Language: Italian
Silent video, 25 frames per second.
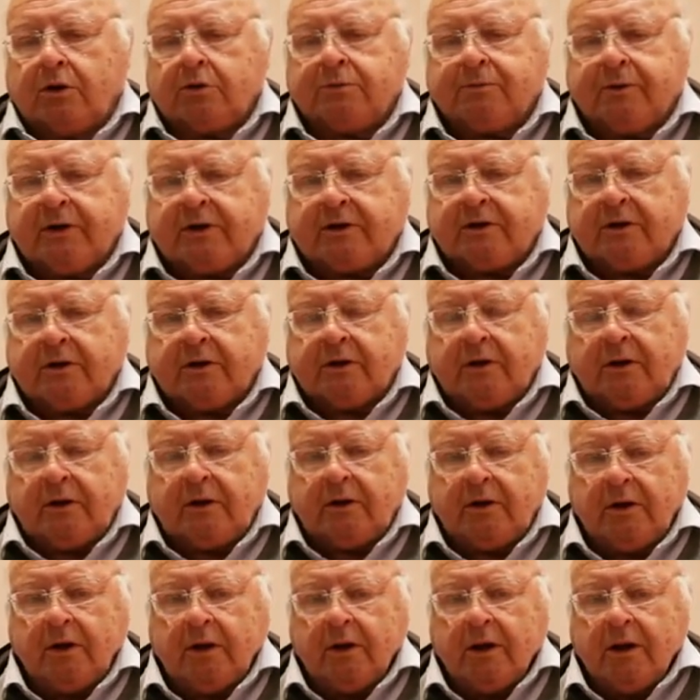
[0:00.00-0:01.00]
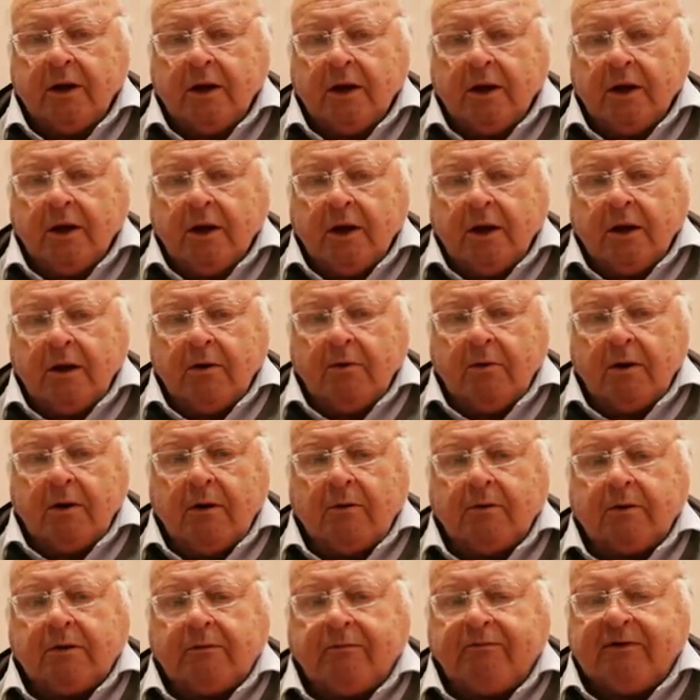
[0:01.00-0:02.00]
specie di...
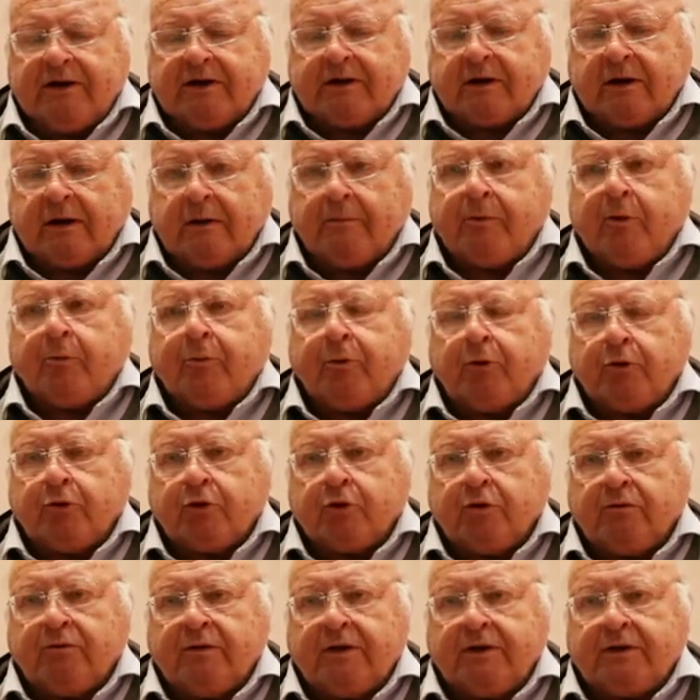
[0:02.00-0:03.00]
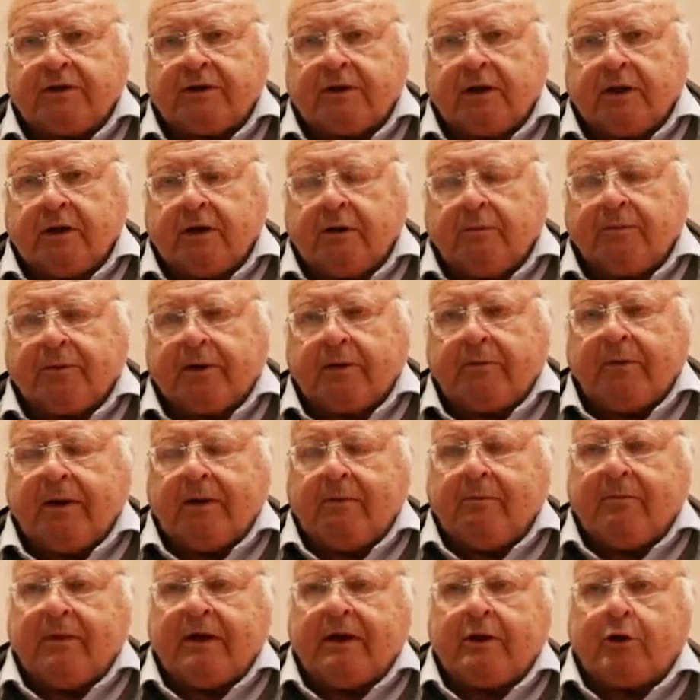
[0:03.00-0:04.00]
Visto dal mio punto di vista, per me il
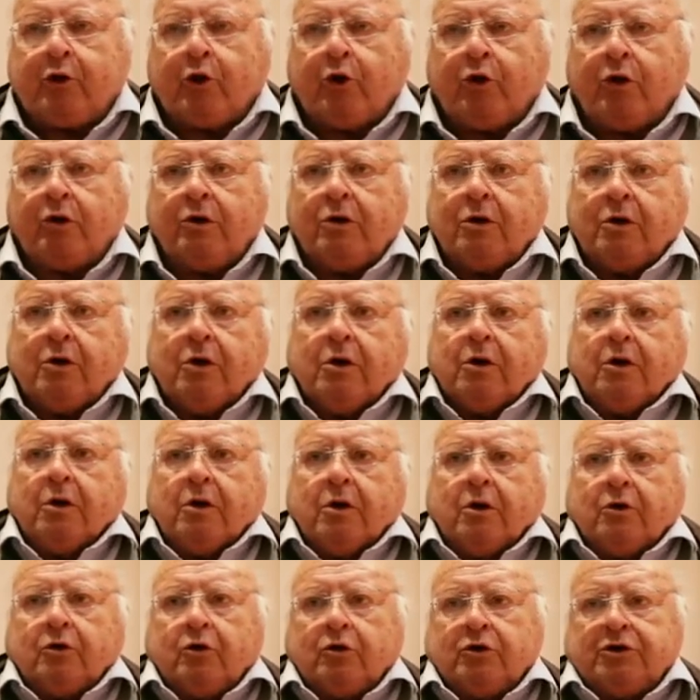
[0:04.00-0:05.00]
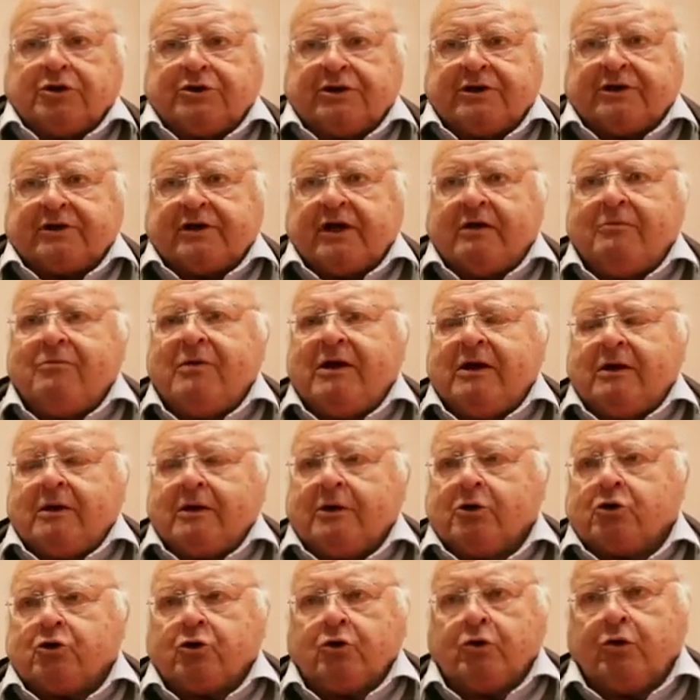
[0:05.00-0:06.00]
mito mm. non esiste, i
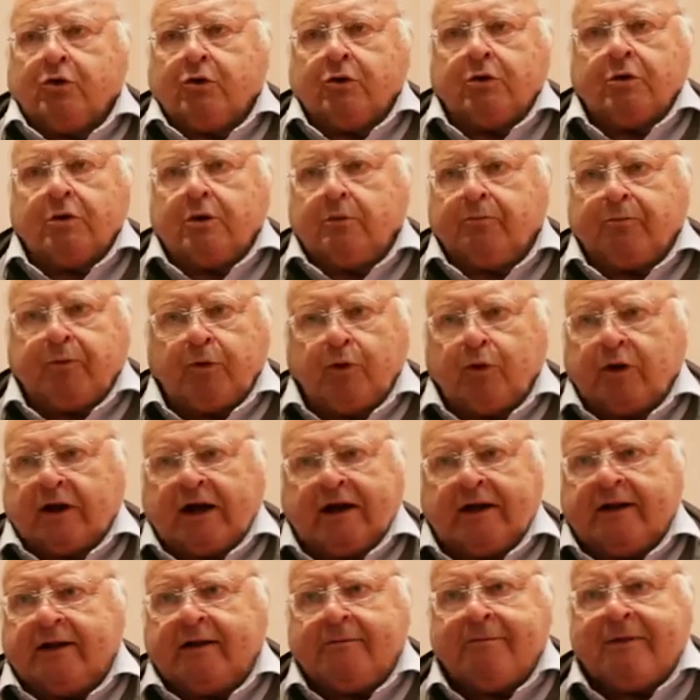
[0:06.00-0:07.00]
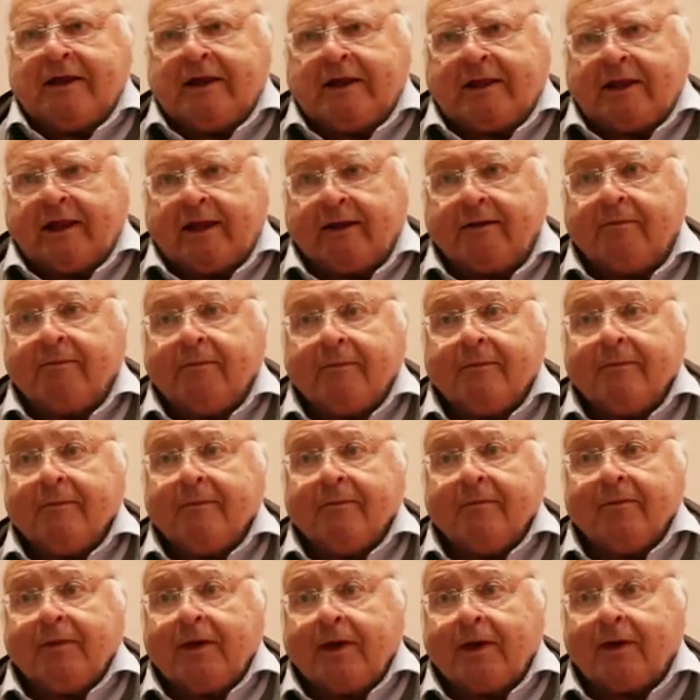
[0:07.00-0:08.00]
miti sono plurale di mite.
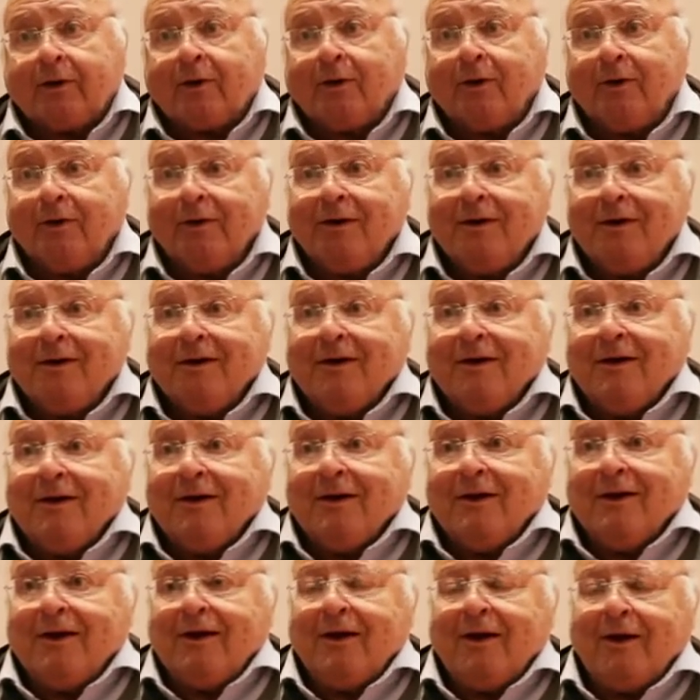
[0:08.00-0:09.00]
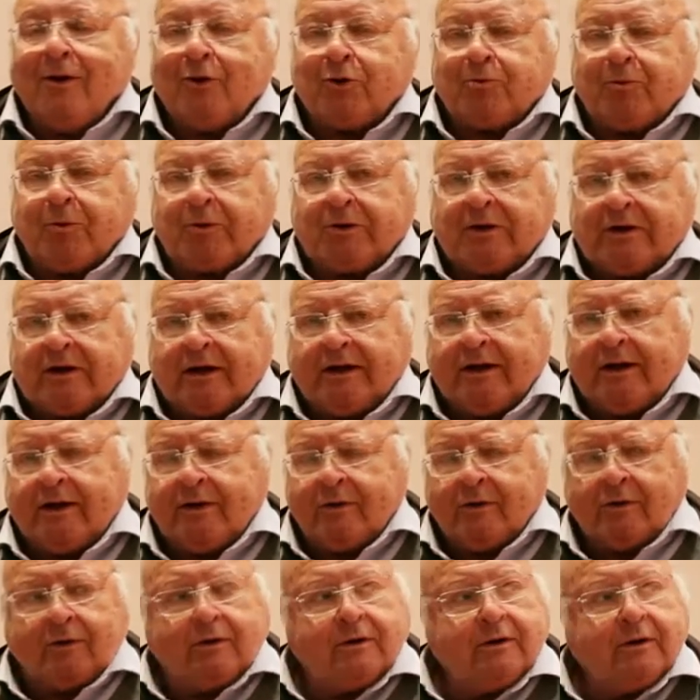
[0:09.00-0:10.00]
Mm. Ecco. Eh, lo sport
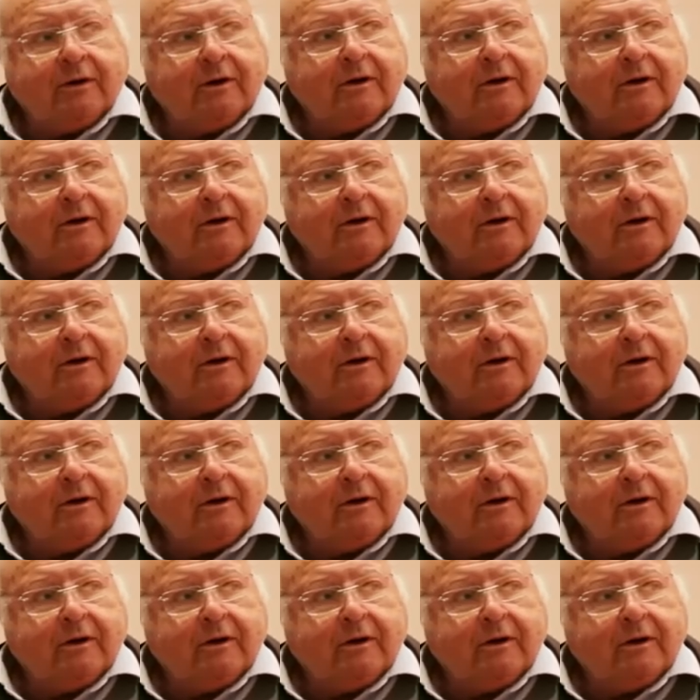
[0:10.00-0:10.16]
italiano